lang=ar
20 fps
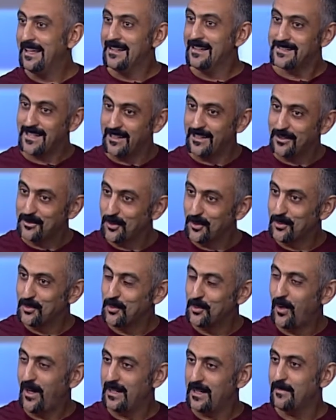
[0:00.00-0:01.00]
سلطوا
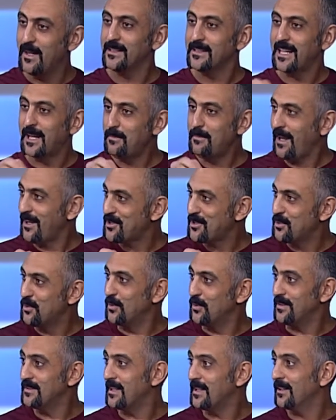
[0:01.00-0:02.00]
الضوء على مناطق
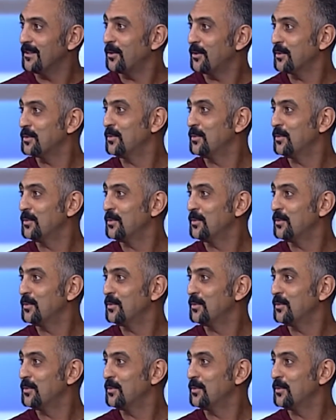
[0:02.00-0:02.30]
بعجلون سلطوا